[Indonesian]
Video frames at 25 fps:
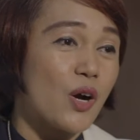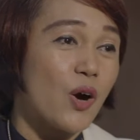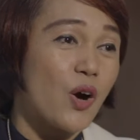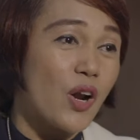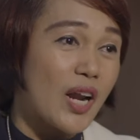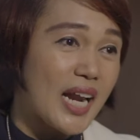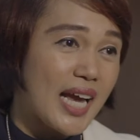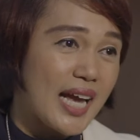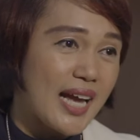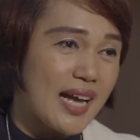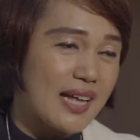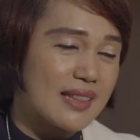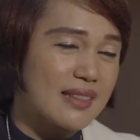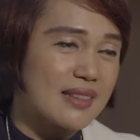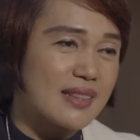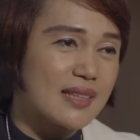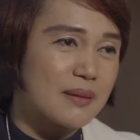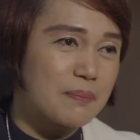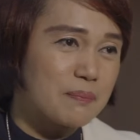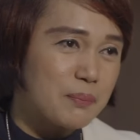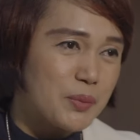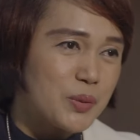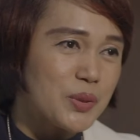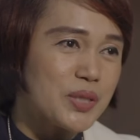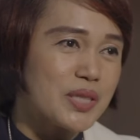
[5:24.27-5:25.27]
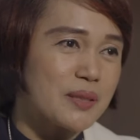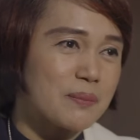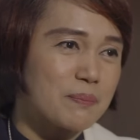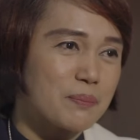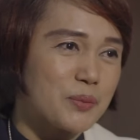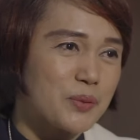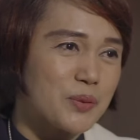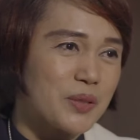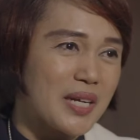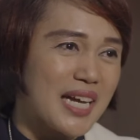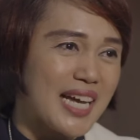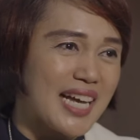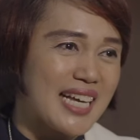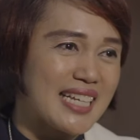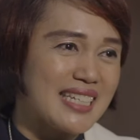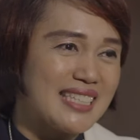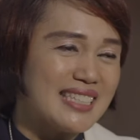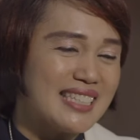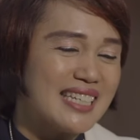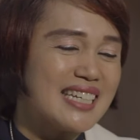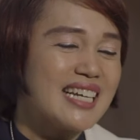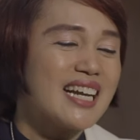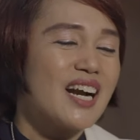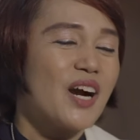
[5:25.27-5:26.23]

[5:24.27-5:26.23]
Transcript: olahan tepung-tepungan,